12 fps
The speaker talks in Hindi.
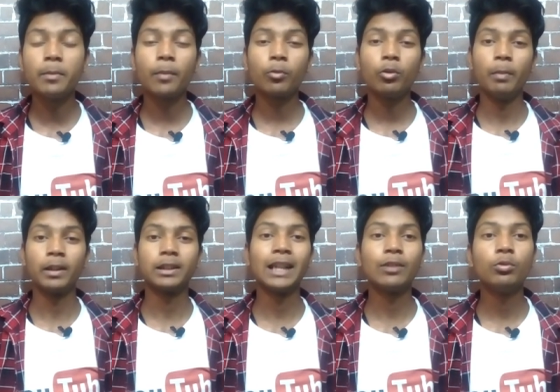में मैं आपको
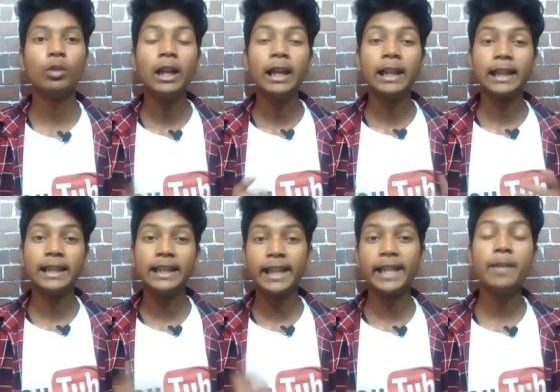बता दूं कि
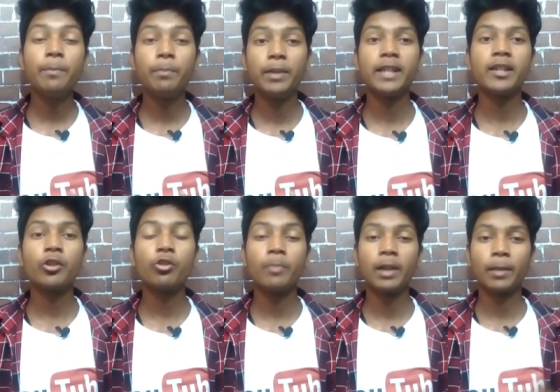यही
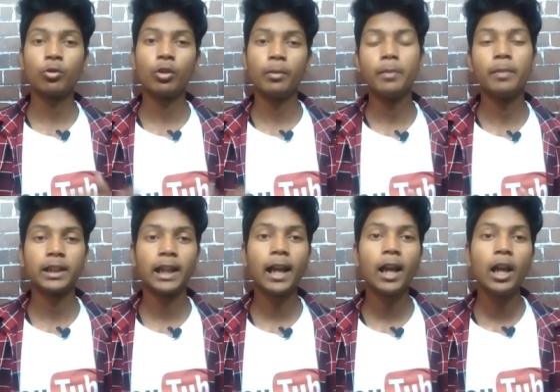फीचर जो मैं आपको अभी
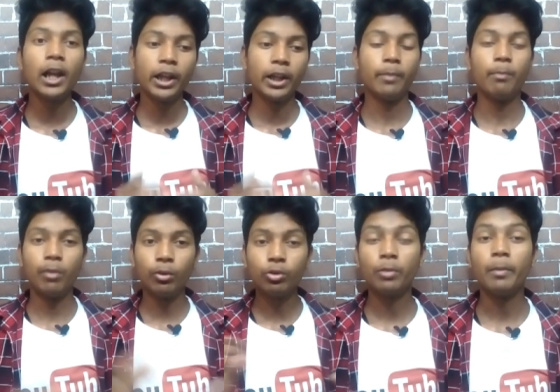बताया ये
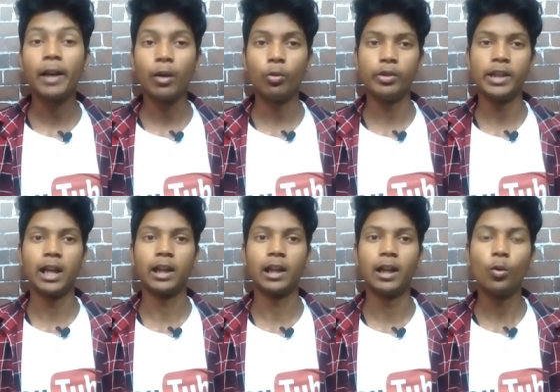बहुत बड़ा हो
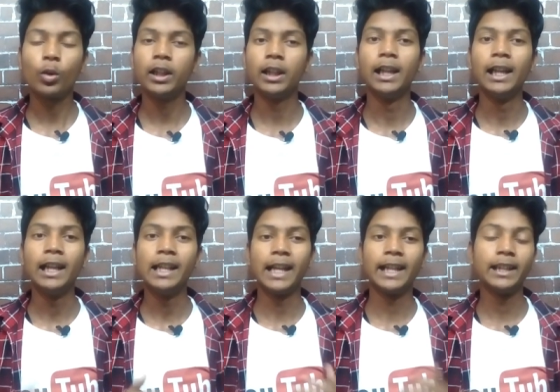जाएगा ओके
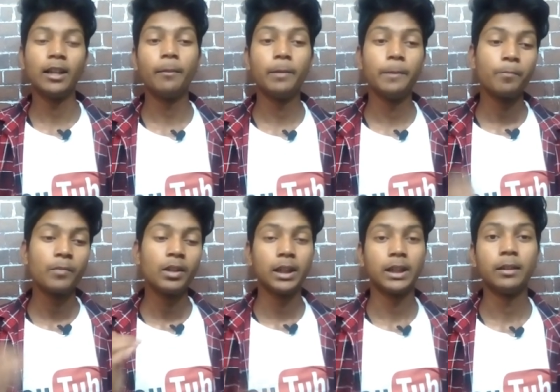यानी अब
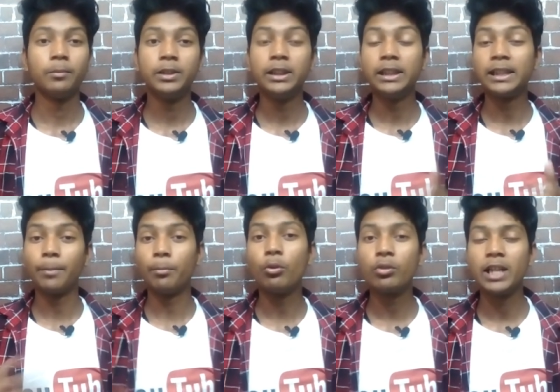जिनका
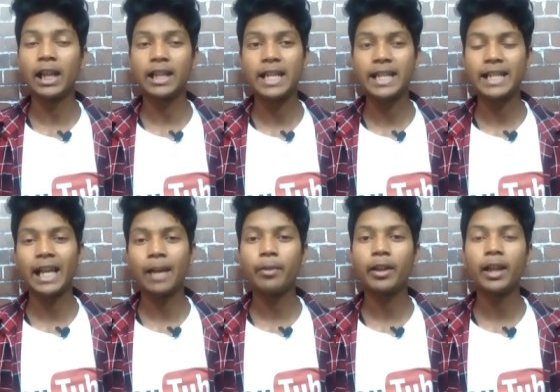बहुत ज़्यादा
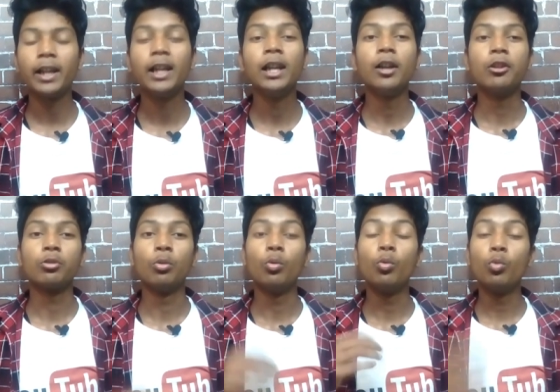सब्सक्राइबर है
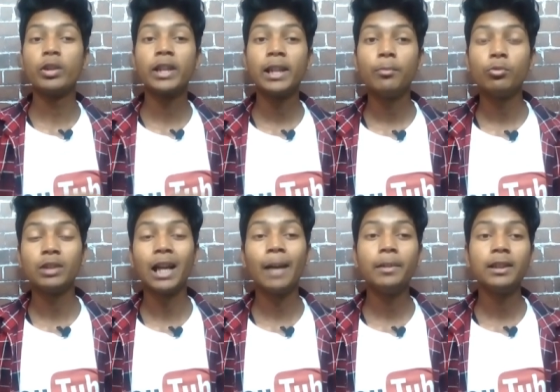तो उनके
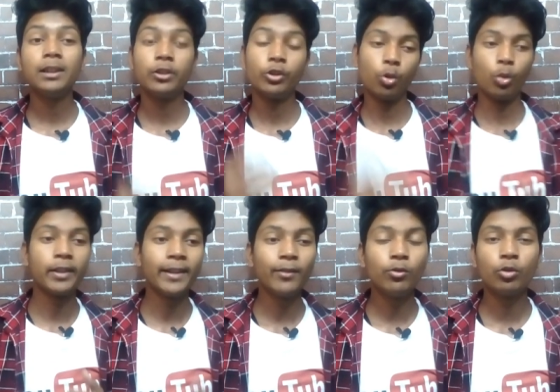मुताबिक
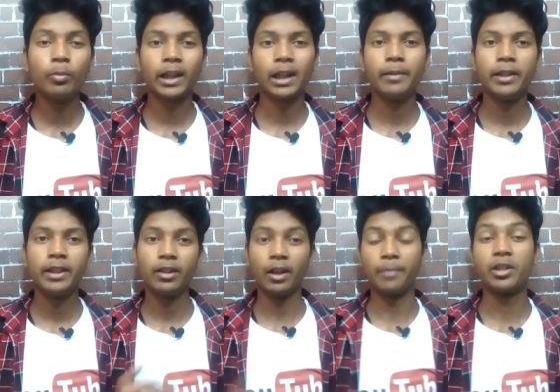छोटे यूट्यूबर का भी
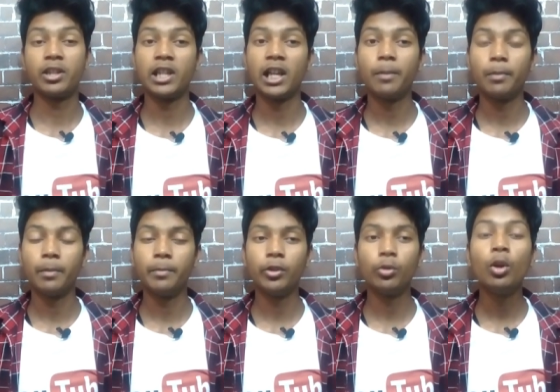अब चैनल पर
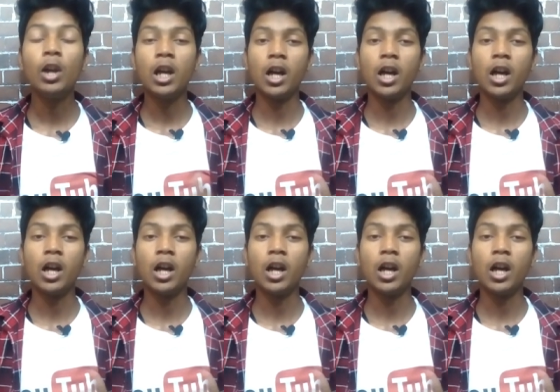वीडियो